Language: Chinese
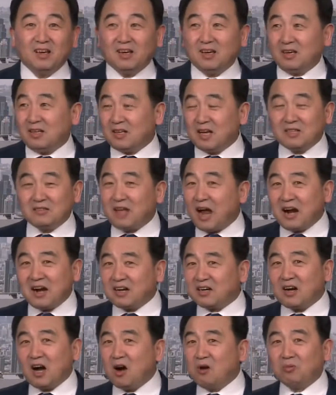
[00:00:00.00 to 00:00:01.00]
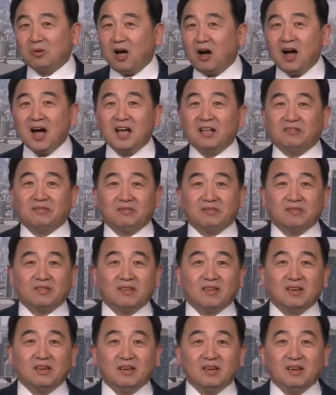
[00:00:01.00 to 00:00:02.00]
它哪儿也靠不了岸，
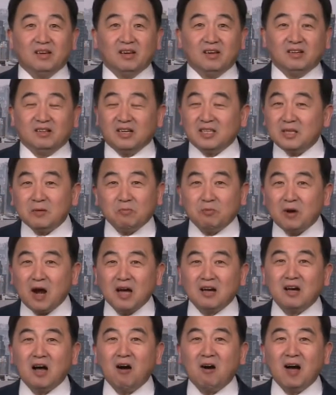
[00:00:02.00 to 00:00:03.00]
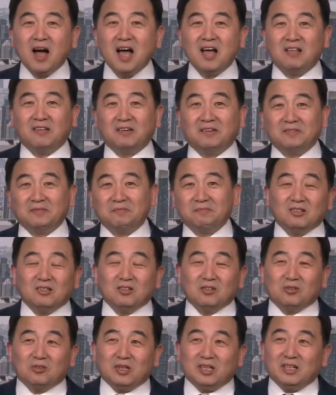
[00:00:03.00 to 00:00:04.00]
人家不让靠岸，
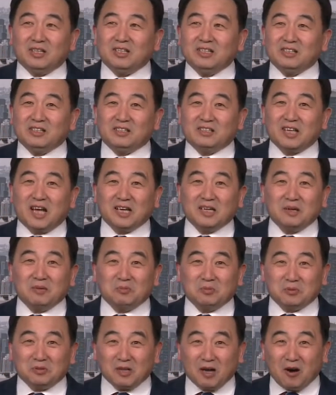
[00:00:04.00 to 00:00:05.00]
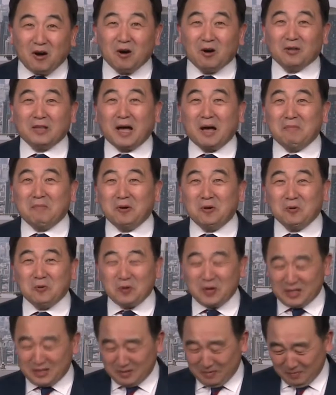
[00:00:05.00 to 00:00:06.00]
所以咱也不知道他们
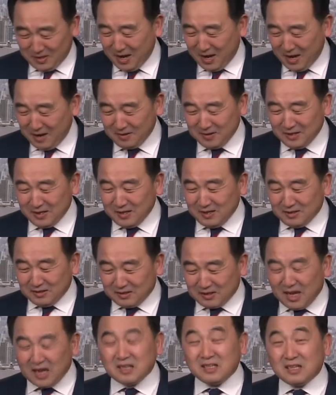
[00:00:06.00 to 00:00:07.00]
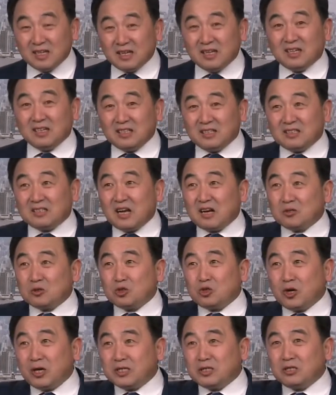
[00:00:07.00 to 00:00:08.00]
会怎么样，但。 当
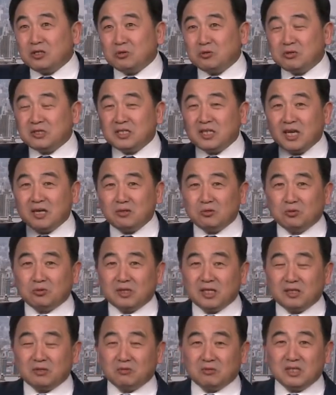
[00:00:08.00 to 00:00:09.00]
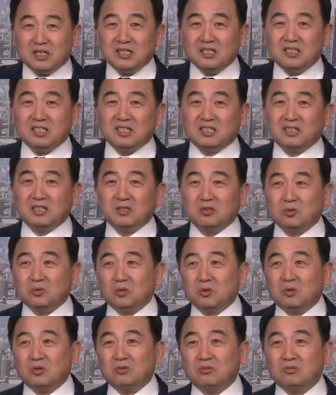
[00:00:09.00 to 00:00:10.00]
全球陷入这种疫情的时
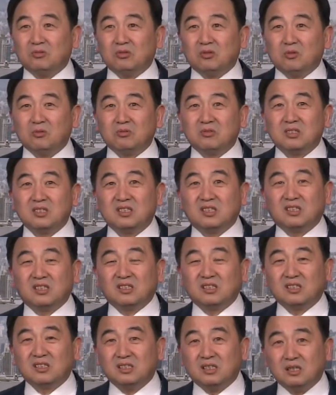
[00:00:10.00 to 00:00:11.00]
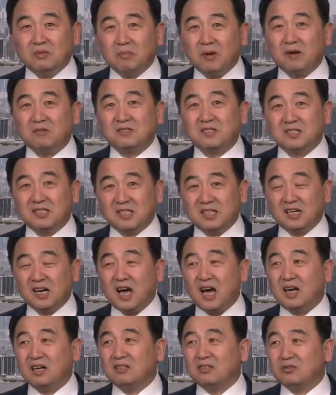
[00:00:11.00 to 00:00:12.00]
候，都是自己保自己
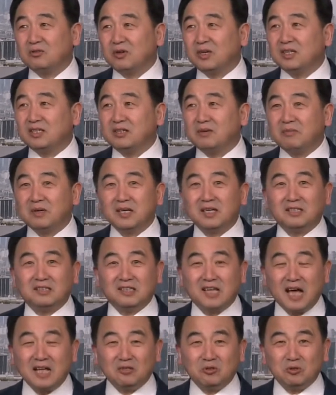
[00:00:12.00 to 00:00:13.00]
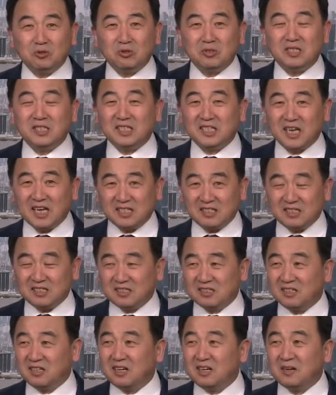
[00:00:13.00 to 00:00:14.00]
了，所以人们很难去谴
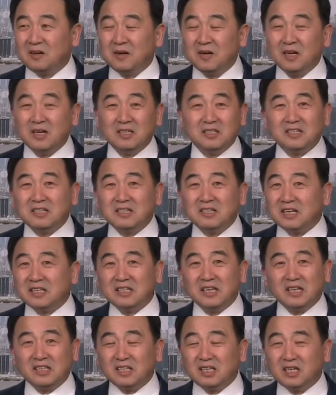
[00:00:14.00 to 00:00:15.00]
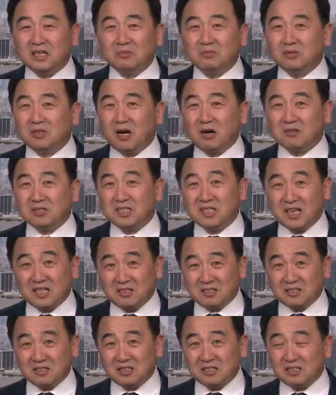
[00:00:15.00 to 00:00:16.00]
责。现在你也听不着谴
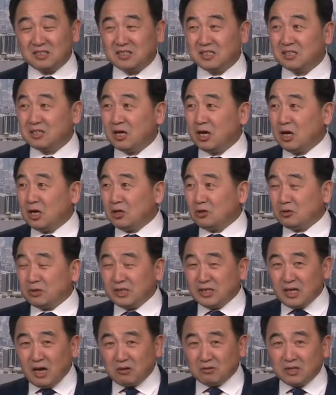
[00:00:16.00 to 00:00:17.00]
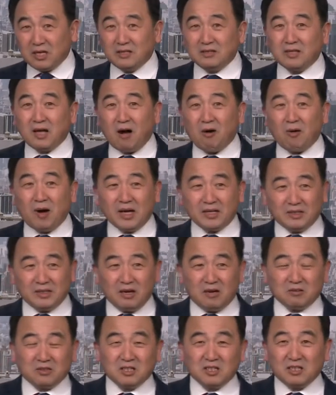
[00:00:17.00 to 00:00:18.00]
责之声，说你要人道啊，你
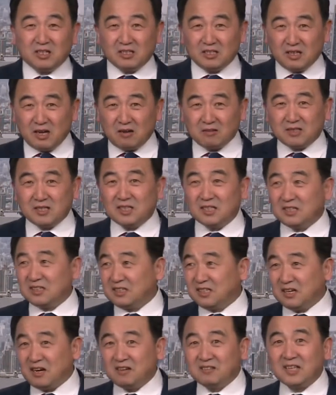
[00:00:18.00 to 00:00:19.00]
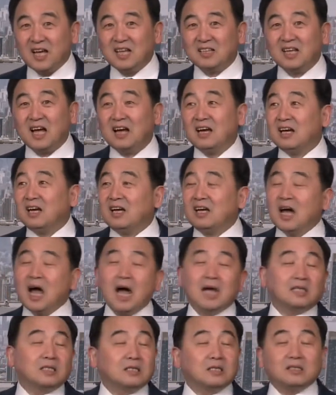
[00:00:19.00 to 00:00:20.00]
要这个，你要这个，你要他那，
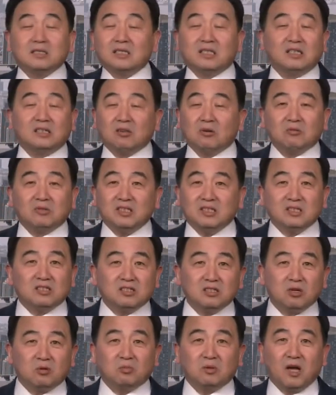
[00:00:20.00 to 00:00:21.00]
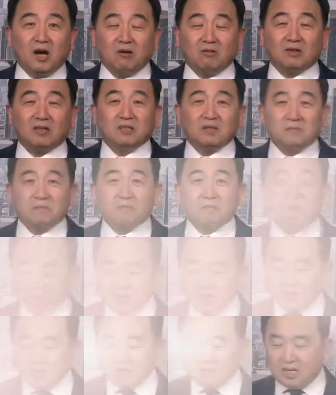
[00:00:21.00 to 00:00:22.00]
他自己都已经受不了了。
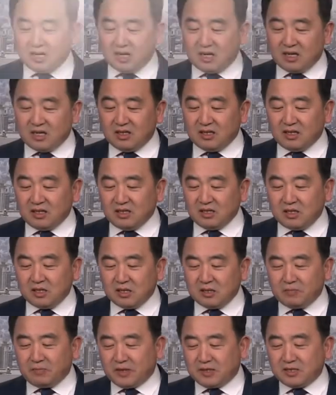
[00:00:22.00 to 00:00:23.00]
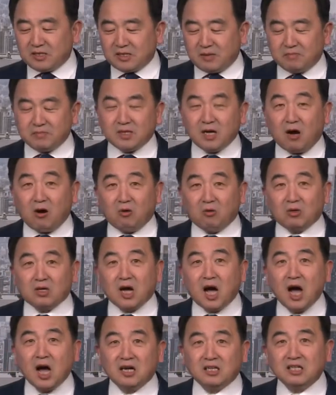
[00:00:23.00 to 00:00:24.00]
那日本什么叫
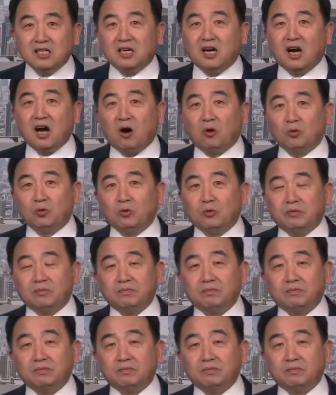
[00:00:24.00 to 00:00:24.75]
抗疫好运？